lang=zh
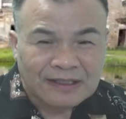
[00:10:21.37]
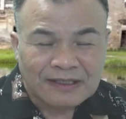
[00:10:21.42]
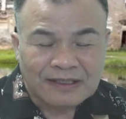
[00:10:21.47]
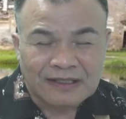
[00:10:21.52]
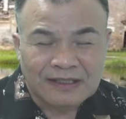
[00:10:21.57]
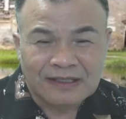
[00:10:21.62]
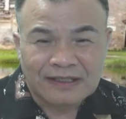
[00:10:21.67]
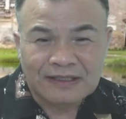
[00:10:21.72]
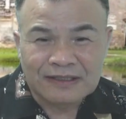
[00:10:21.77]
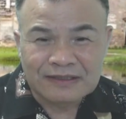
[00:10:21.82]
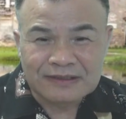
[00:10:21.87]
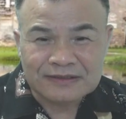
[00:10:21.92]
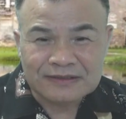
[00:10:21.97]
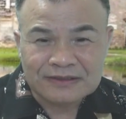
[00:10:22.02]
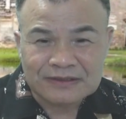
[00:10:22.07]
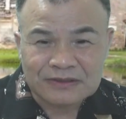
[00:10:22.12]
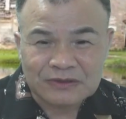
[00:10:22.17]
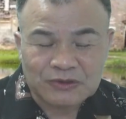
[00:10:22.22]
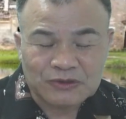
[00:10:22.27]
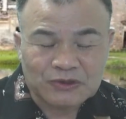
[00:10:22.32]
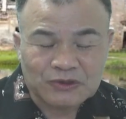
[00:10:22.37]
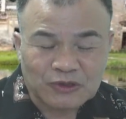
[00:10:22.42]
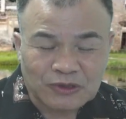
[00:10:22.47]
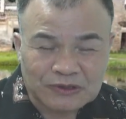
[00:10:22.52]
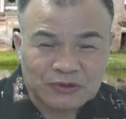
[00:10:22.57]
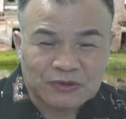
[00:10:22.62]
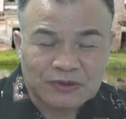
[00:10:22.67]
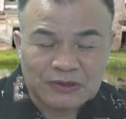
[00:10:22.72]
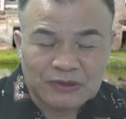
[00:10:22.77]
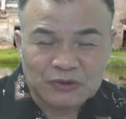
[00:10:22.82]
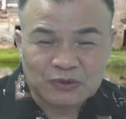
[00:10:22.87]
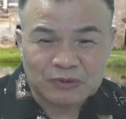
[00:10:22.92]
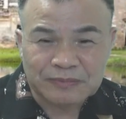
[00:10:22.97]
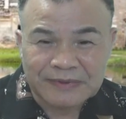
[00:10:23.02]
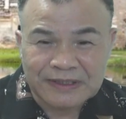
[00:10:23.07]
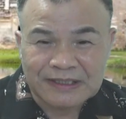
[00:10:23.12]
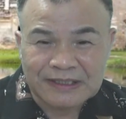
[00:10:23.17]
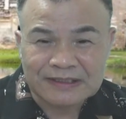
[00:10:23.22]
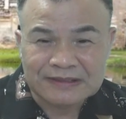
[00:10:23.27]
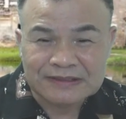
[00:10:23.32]
呃，《四库全书》的主
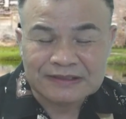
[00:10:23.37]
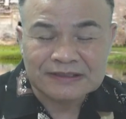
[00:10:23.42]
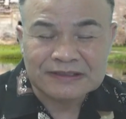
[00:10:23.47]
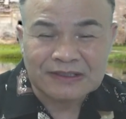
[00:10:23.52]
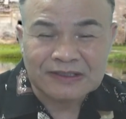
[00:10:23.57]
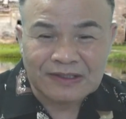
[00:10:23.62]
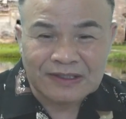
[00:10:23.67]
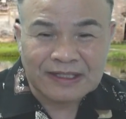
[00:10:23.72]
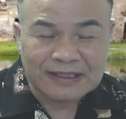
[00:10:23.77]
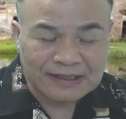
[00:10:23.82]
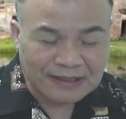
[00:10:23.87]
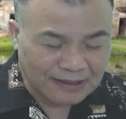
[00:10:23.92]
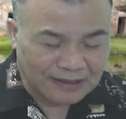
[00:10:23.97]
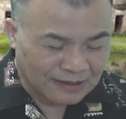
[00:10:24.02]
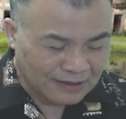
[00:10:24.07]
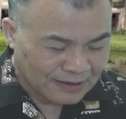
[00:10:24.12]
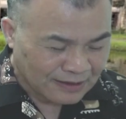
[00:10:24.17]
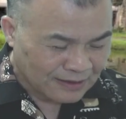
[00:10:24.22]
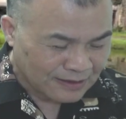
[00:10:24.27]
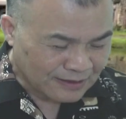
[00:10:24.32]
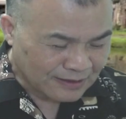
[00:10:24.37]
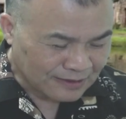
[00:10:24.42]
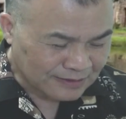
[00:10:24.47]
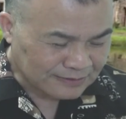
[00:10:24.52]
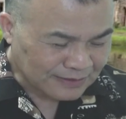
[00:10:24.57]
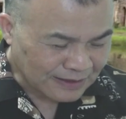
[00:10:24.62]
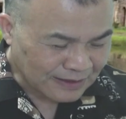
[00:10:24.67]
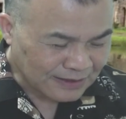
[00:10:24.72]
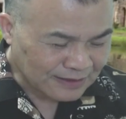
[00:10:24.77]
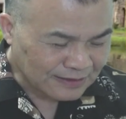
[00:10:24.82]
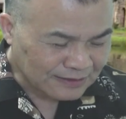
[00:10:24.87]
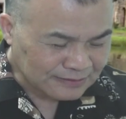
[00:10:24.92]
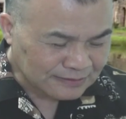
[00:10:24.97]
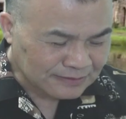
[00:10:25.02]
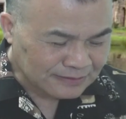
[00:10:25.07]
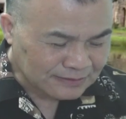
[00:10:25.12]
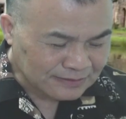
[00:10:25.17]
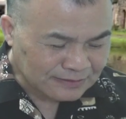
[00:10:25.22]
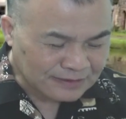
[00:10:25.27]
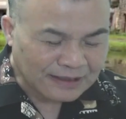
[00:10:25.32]
编呢，纪晓岚呢，呃，
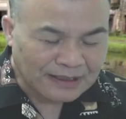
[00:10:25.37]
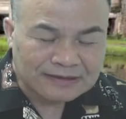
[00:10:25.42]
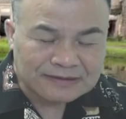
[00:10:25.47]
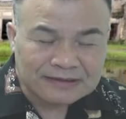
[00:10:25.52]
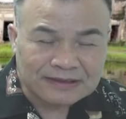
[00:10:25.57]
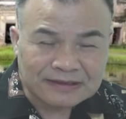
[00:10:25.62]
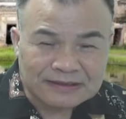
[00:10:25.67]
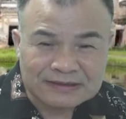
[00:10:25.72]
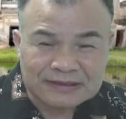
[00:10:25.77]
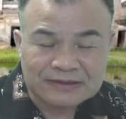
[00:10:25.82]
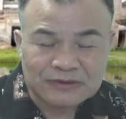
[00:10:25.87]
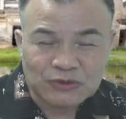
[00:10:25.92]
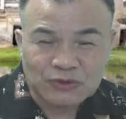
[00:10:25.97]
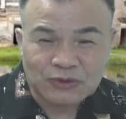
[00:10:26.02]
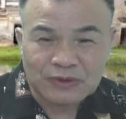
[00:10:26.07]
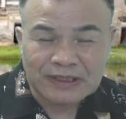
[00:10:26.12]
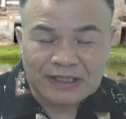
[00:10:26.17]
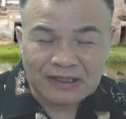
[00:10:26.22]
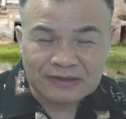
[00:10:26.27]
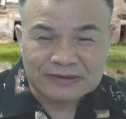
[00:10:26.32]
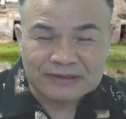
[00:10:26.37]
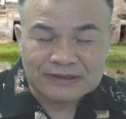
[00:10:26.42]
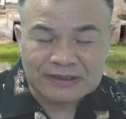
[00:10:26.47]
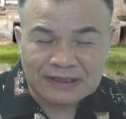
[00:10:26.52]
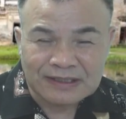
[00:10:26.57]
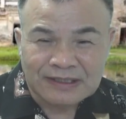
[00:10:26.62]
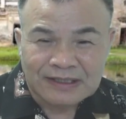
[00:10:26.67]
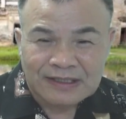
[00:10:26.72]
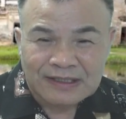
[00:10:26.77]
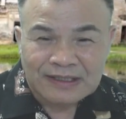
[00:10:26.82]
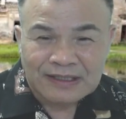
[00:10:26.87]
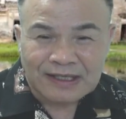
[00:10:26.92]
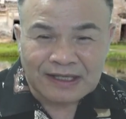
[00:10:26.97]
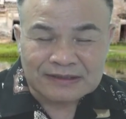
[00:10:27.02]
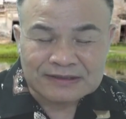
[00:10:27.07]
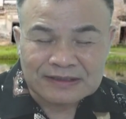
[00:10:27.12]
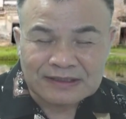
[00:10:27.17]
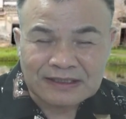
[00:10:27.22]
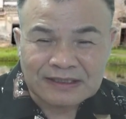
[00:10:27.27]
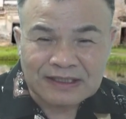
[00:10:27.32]
他他曾经做了考证，
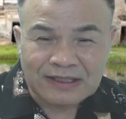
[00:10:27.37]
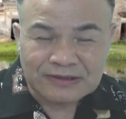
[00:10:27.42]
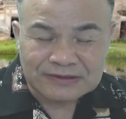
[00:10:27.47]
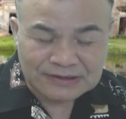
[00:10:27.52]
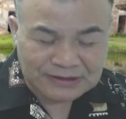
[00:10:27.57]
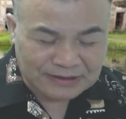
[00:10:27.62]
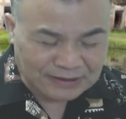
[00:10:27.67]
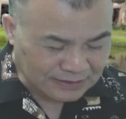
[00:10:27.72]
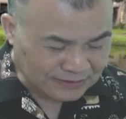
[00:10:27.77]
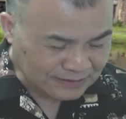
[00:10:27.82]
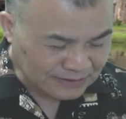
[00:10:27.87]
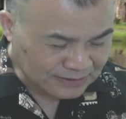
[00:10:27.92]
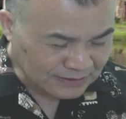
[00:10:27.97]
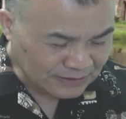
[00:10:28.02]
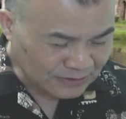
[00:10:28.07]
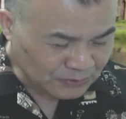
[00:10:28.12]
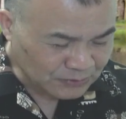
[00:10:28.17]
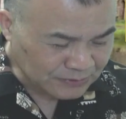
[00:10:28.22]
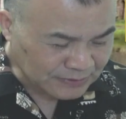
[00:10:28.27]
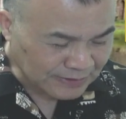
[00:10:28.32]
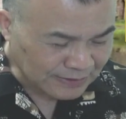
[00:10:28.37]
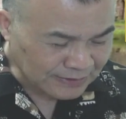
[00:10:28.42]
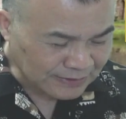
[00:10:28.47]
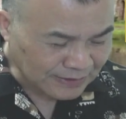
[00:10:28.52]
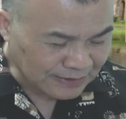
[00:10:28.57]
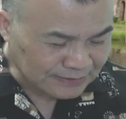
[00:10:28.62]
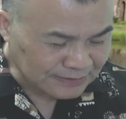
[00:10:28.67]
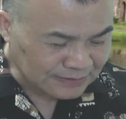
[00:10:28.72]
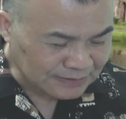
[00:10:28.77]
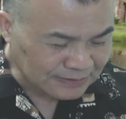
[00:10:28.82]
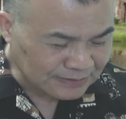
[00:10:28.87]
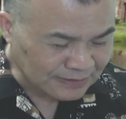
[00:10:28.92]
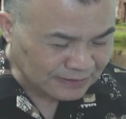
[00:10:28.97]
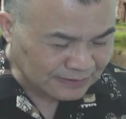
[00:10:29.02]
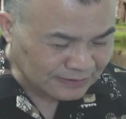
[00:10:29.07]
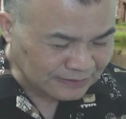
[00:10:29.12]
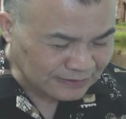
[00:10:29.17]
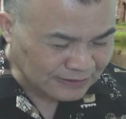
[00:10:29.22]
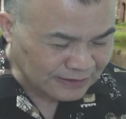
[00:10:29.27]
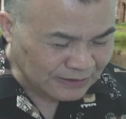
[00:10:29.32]
而这个考证呢，记录在他自己
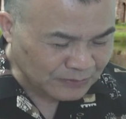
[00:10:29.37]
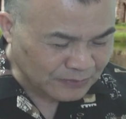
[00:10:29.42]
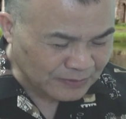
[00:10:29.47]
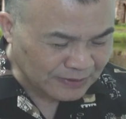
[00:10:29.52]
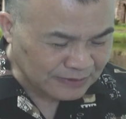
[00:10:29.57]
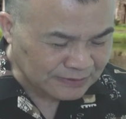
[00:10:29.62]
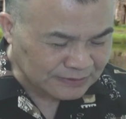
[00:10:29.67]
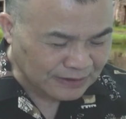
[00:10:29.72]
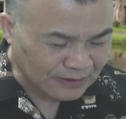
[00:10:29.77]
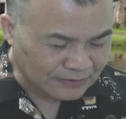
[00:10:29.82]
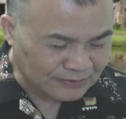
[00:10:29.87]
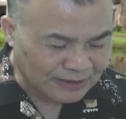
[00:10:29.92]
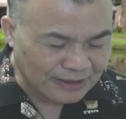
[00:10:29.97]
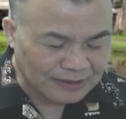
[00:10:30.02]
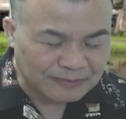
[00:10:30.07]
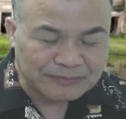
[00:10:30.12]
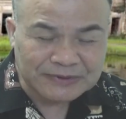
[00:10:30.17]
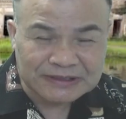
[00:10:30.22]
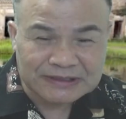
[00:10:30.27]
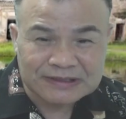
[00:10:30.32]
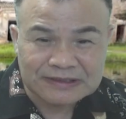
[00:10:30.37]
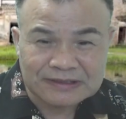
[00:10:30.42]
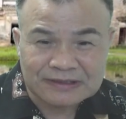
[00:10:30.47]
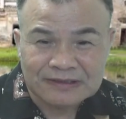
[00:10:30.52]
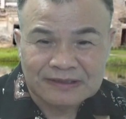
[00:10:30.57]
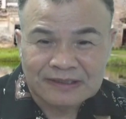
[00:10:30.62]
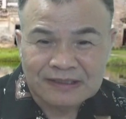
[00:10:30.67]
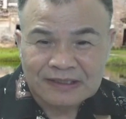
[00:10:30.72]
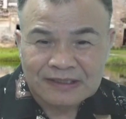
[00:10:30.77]
的《叶围草堂笔记》。